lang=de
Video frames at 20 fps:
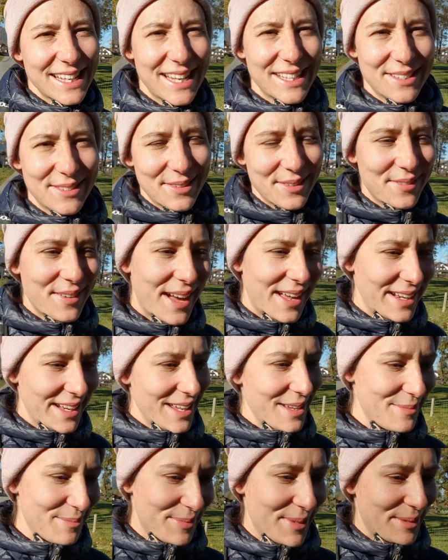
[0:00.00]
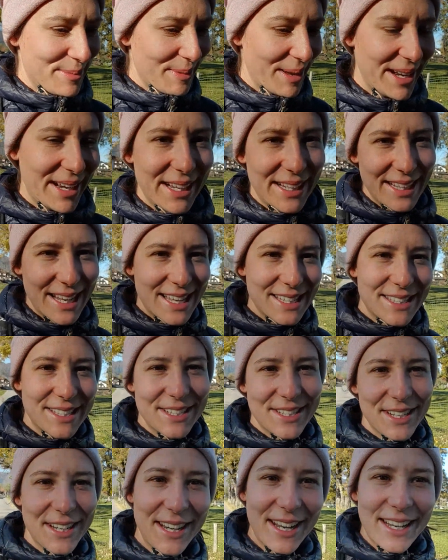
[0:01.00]
Also wir waren eben mit meiner Klasse
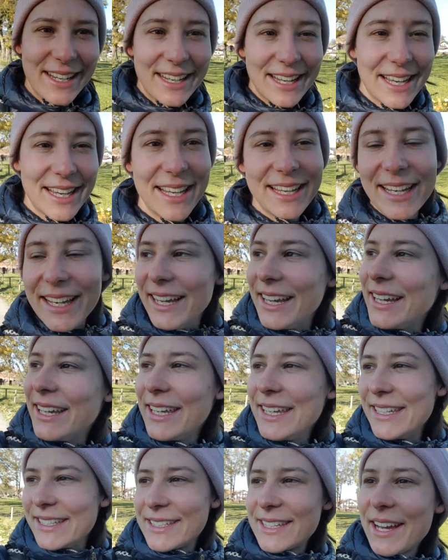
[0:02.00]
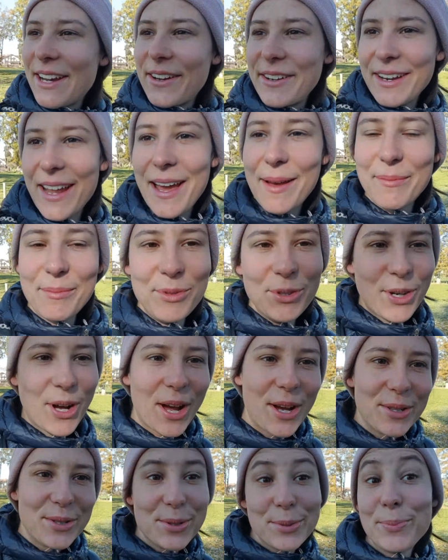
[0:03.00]
schon an der Isar und haben nur
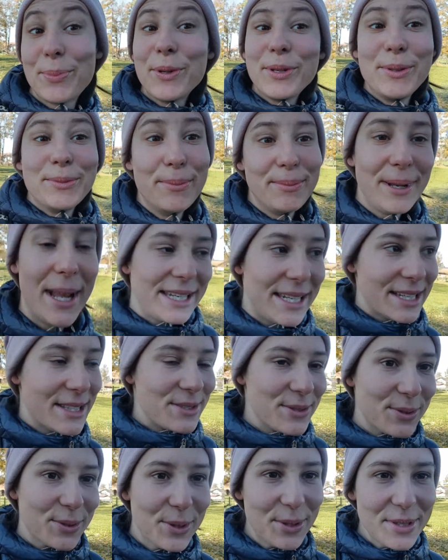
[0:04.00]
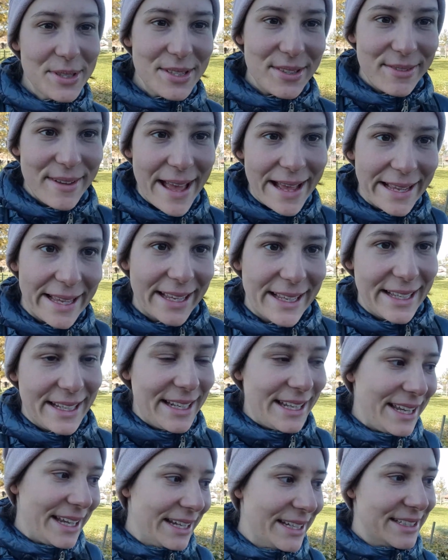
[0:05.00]
aus so bunten Blättern so Kunstwerke
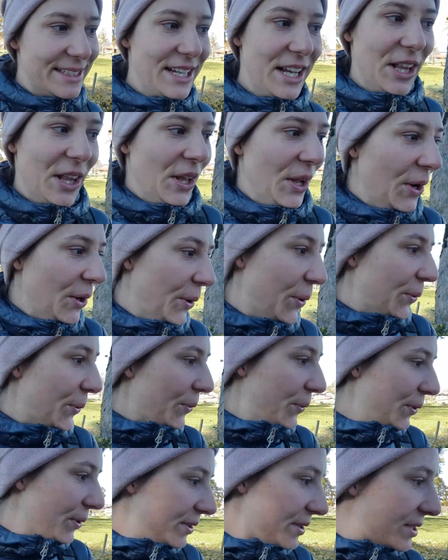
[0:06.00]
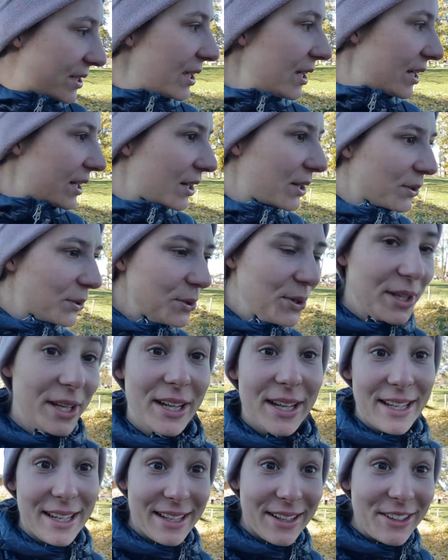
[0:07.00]
gelegt. Und, ui,
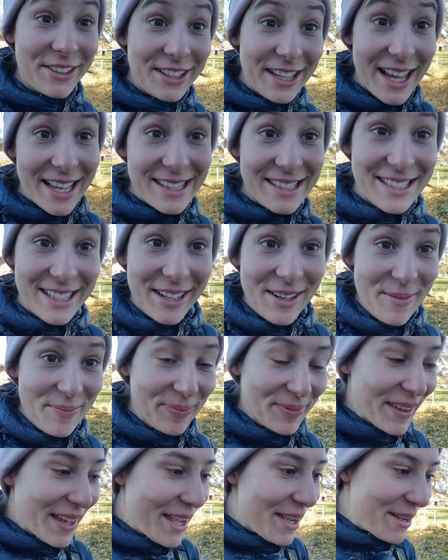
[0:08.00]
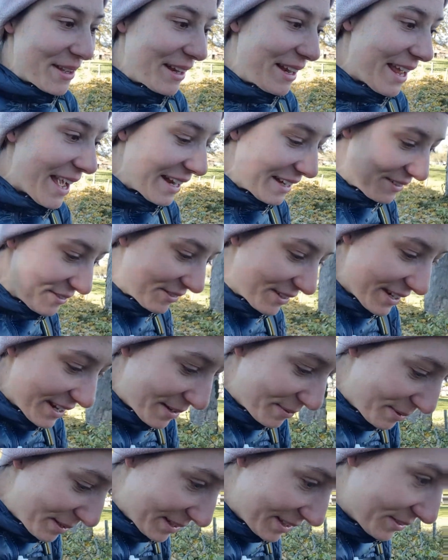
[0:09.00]
und jetzt lernen wir
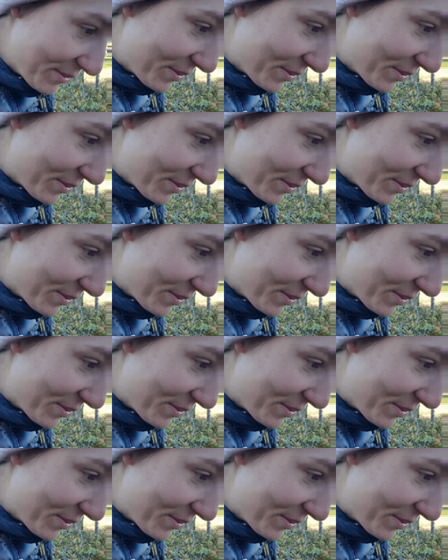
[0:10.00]
nämlich die